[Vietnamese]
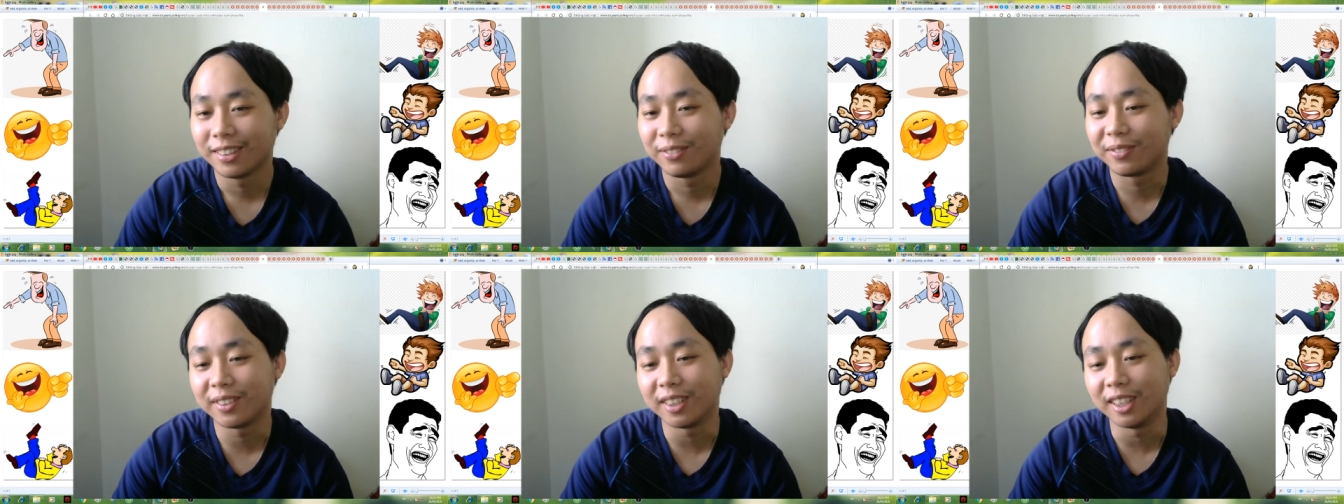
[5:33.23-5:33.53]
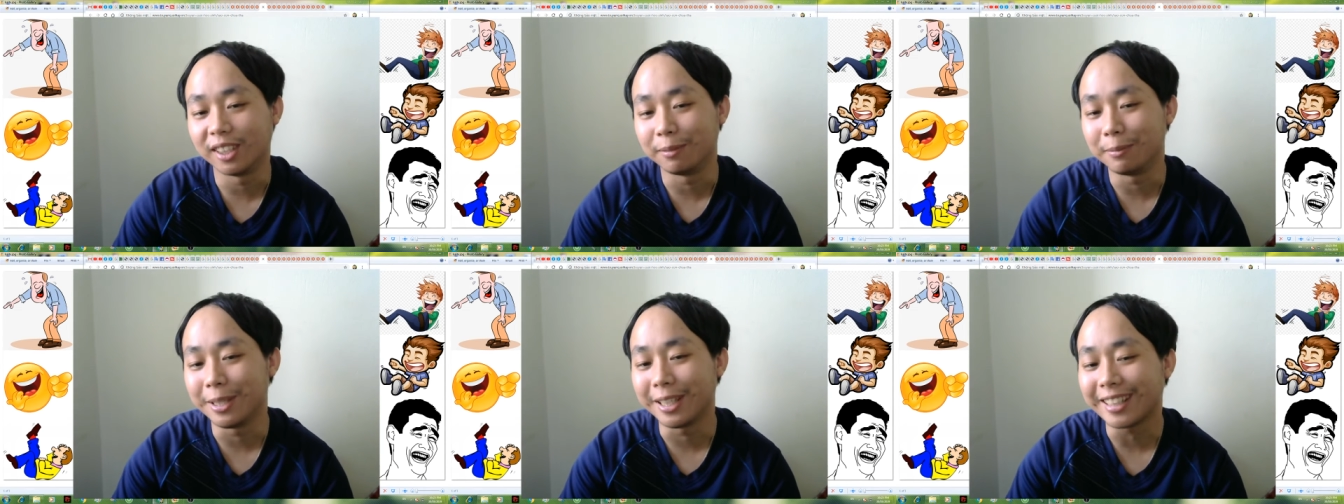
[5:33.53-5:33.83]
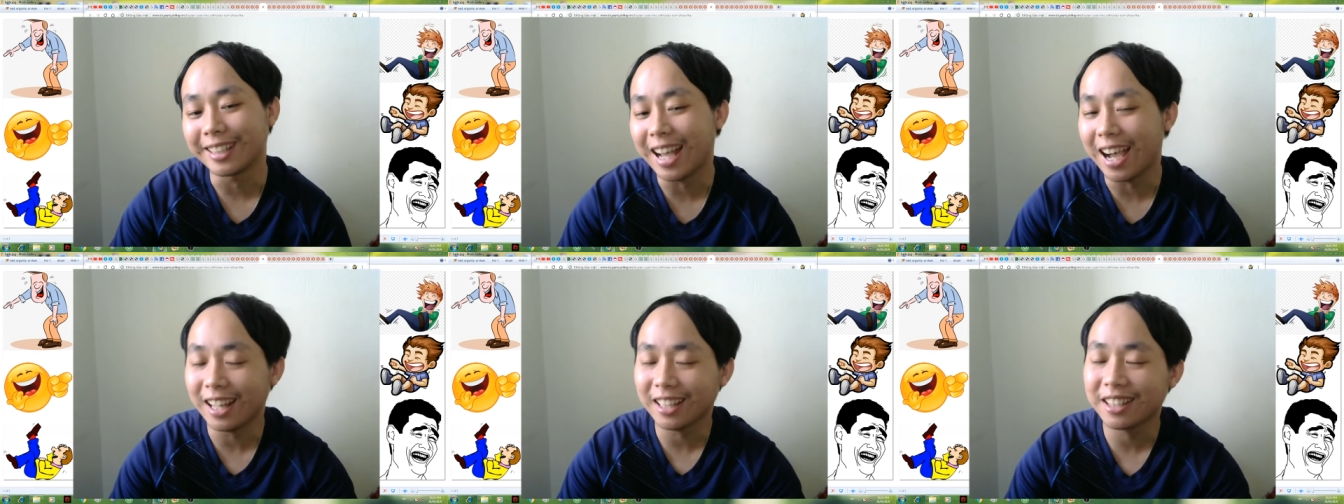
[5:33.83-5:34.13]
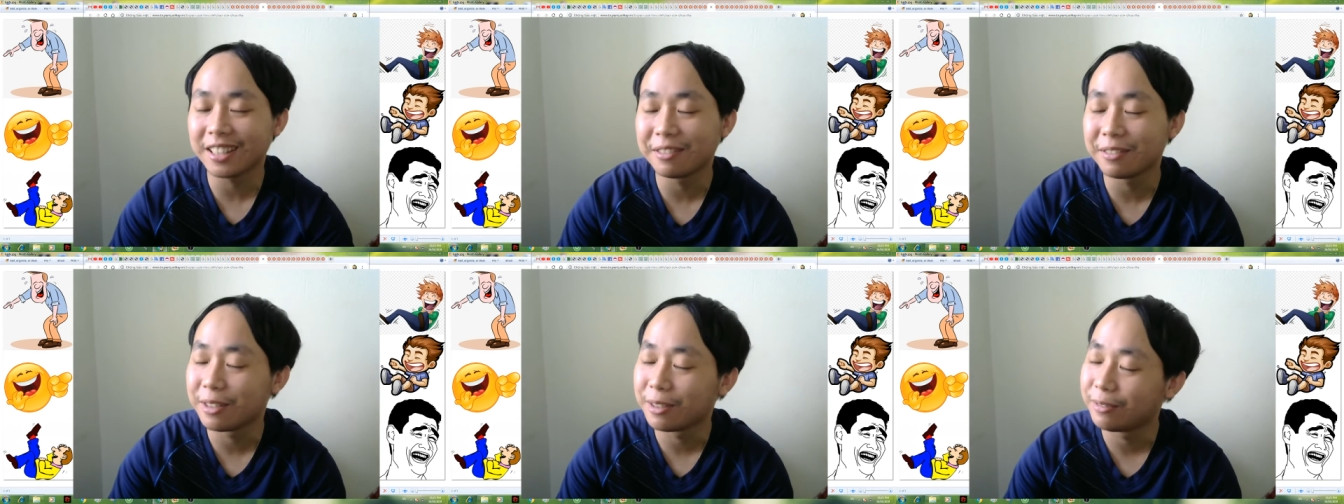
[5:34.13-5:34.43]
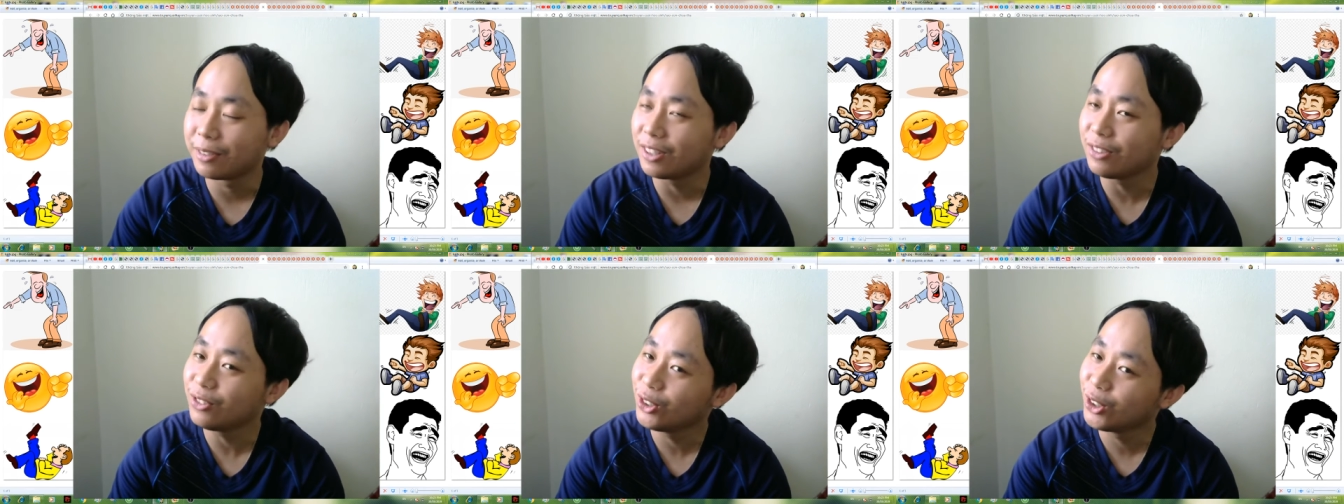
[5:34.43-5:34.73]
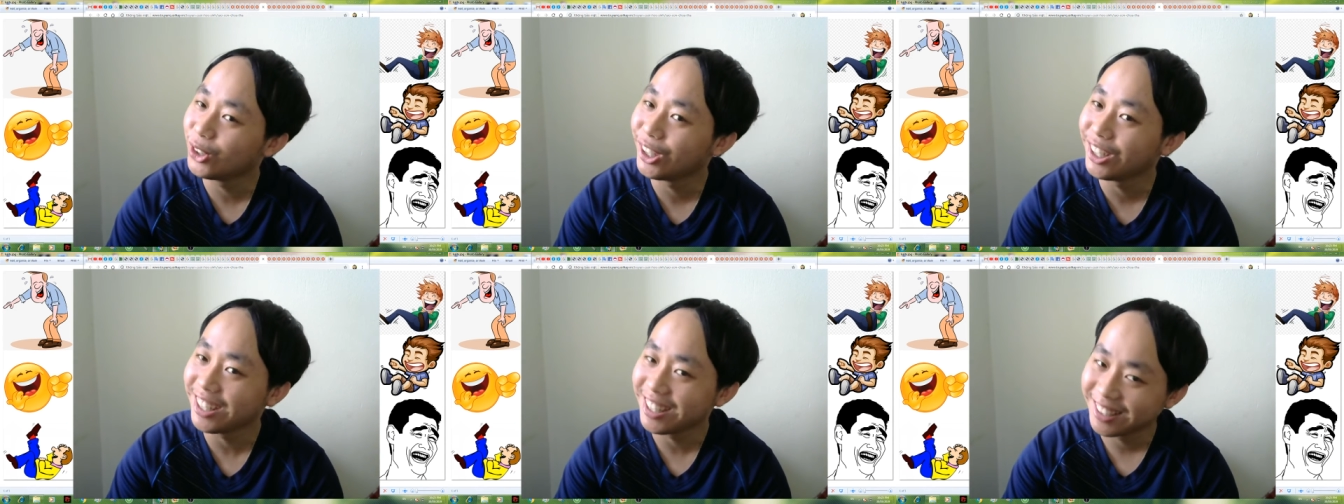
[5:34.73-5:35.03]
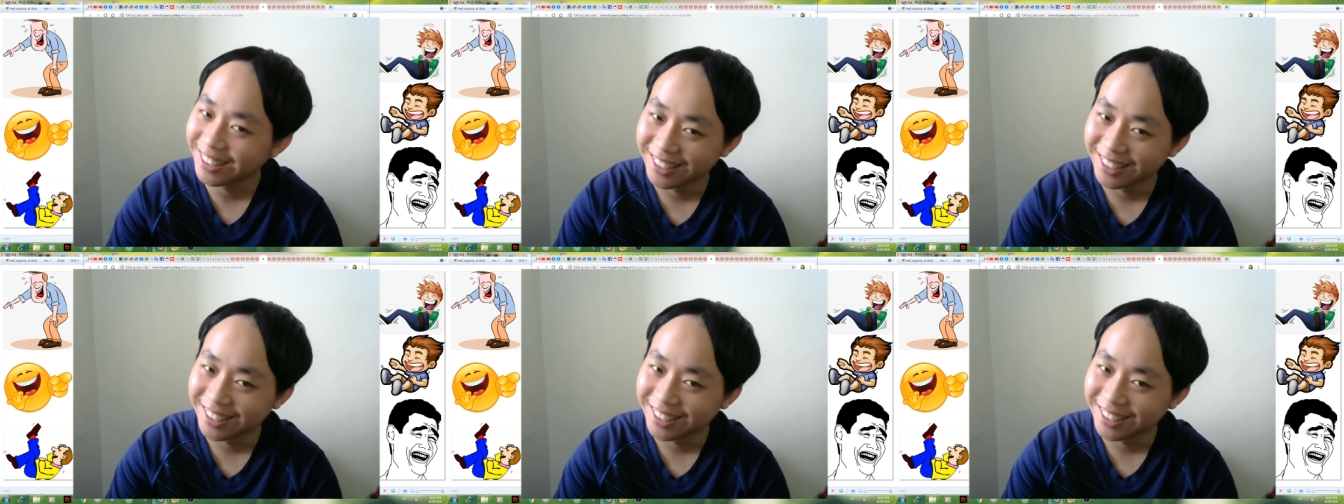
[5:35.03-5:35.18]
vợ bị tát nhưng mà vẫn vui